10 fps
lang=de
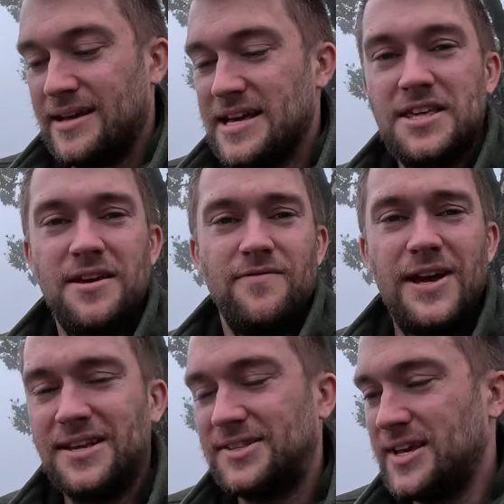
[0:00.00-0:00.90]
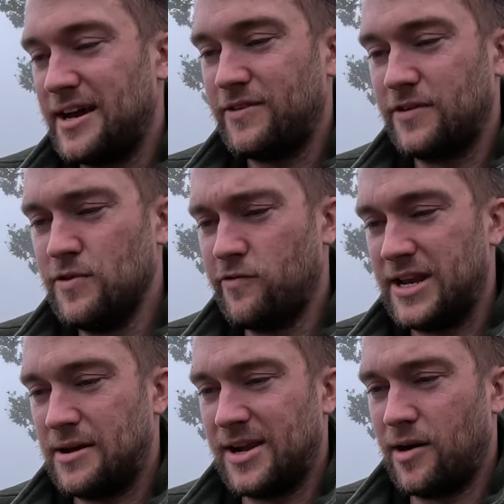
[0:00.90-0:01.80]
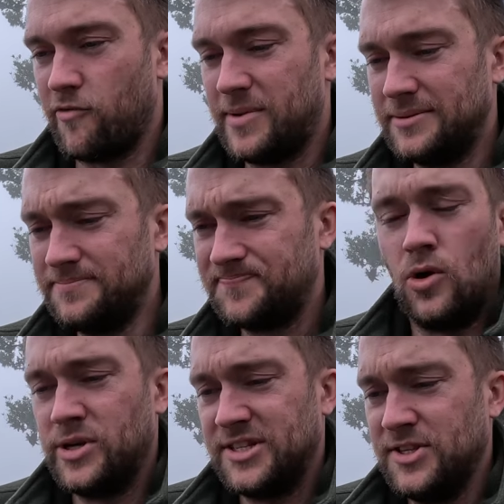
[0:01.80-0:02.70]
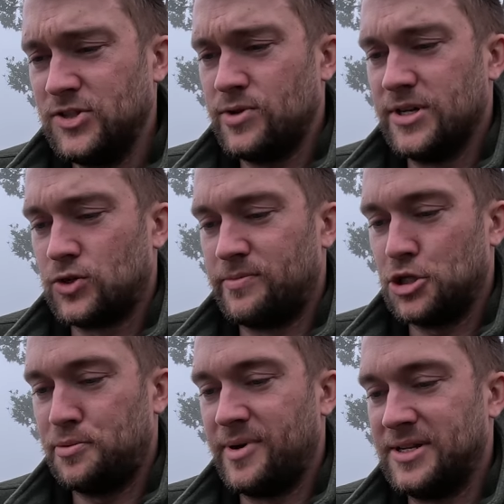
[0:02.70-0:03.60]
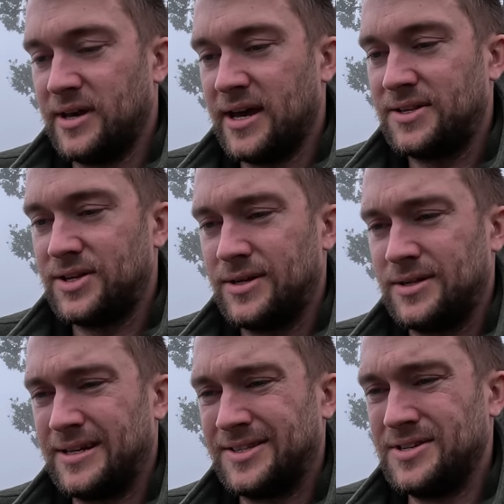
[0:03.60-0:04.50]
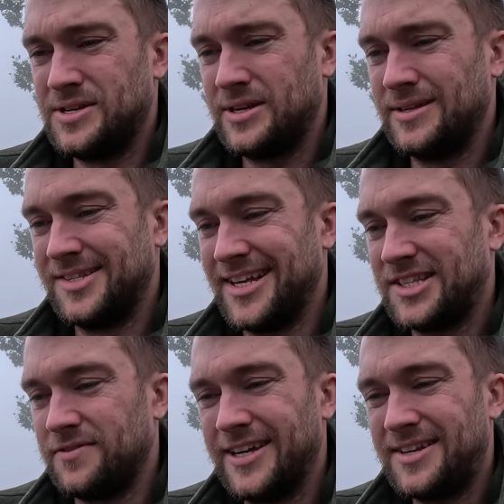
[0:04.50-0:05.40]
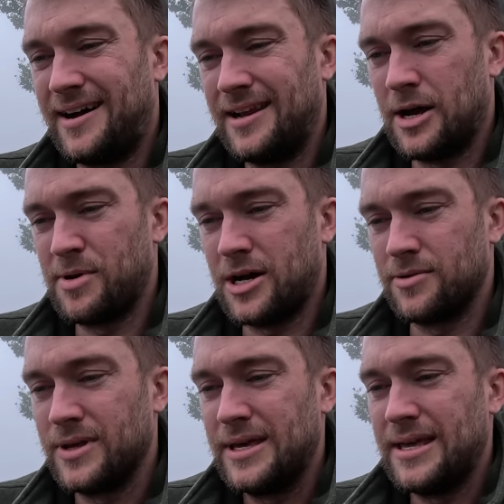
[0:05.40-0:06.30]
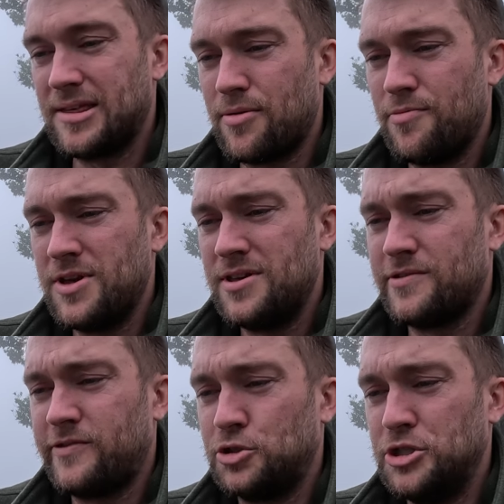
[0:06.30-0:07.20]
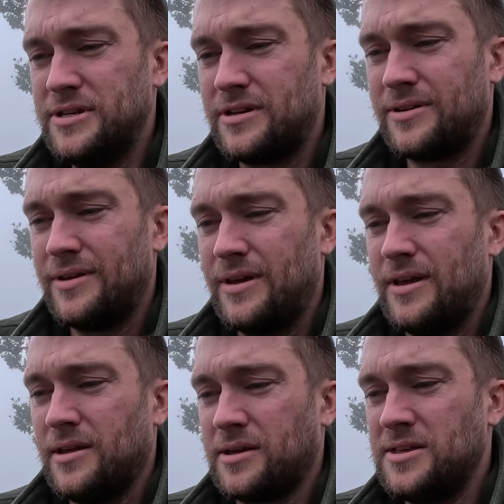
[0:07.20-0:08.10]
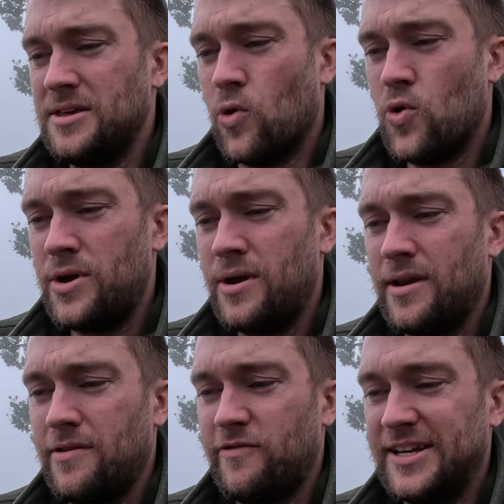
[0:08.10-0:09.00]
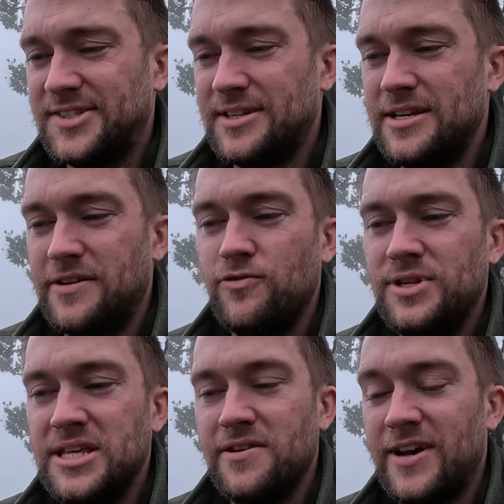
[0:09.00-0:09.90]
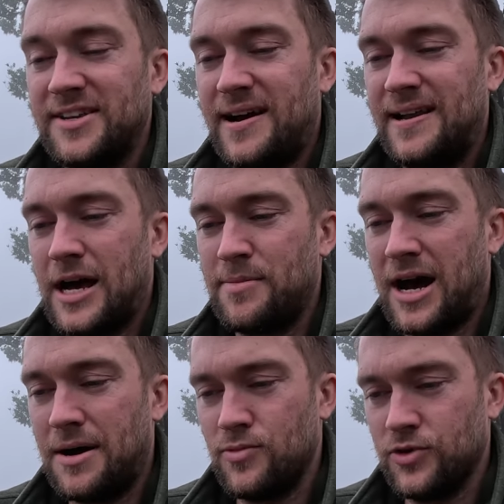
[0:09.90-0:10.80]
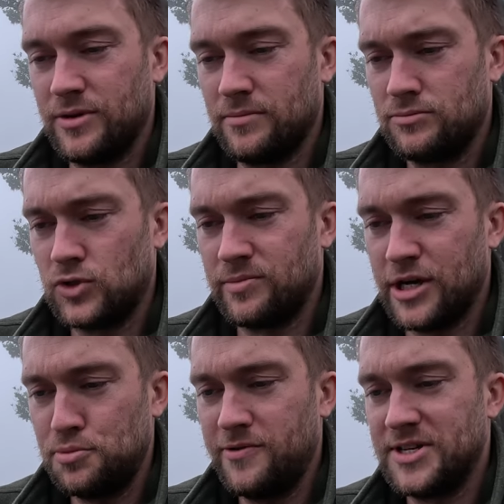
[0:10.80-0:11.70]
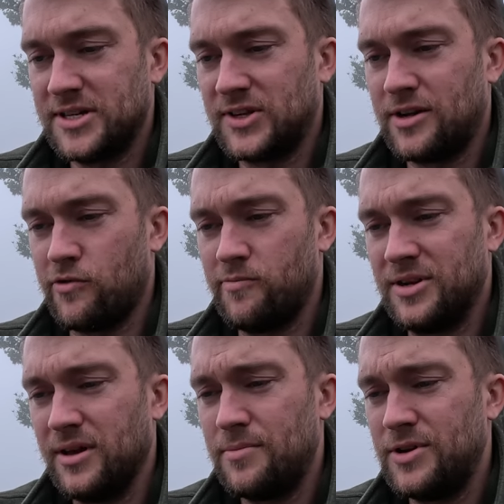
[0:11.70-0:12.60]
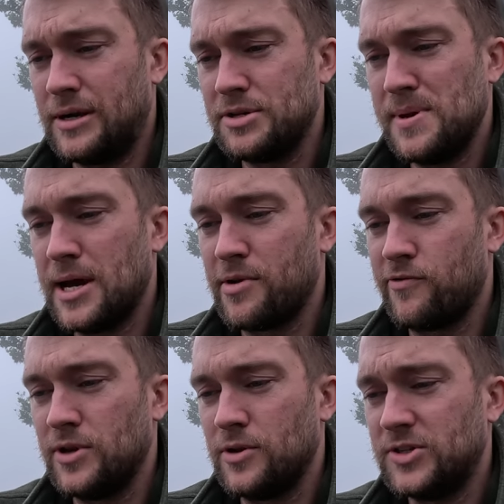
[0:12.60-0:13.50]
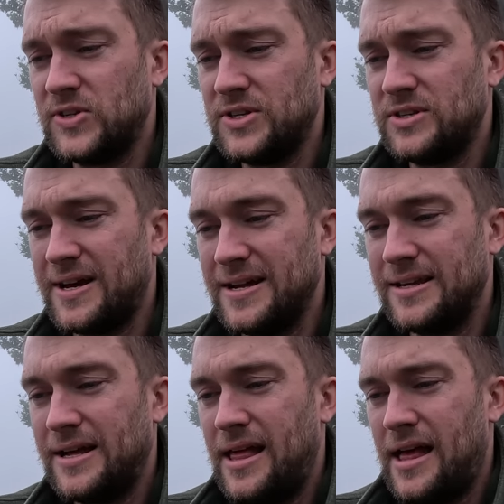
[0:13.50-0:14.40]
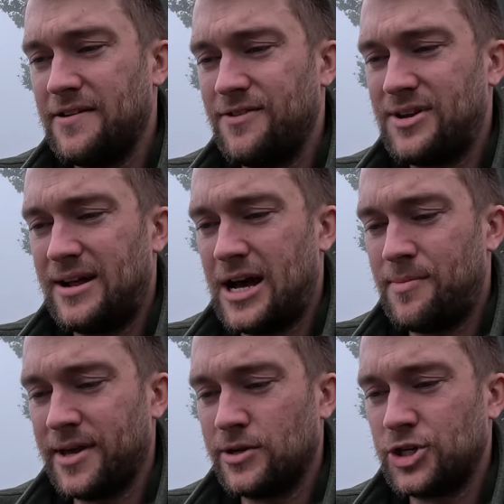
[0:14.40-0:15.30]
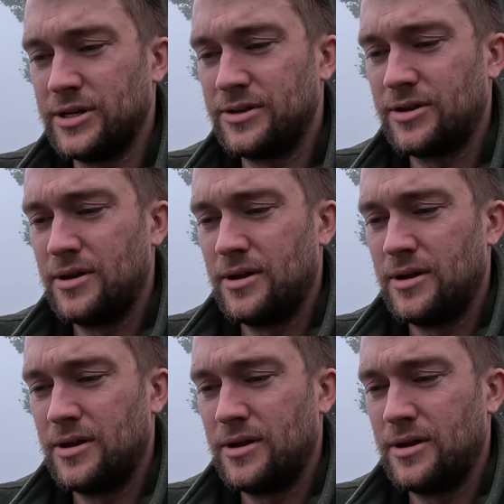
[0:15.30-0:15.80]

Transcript: Ich werde jetzt hier einfach Viewfinder mal aufmachen. Und jetzt siehst du hier zum Beispiel mal direkt, dass ich sechs Wetteralarme habe. Ich habe mir hier verschiedene Regionen festgelegt, für die ich Wetteralarme haben möchte. Zum Beispiel, weil ich jetzt gerade auf Madeira bin, habe ich mir einmal für den östlichen Teil einen Wetteralarm eingestellt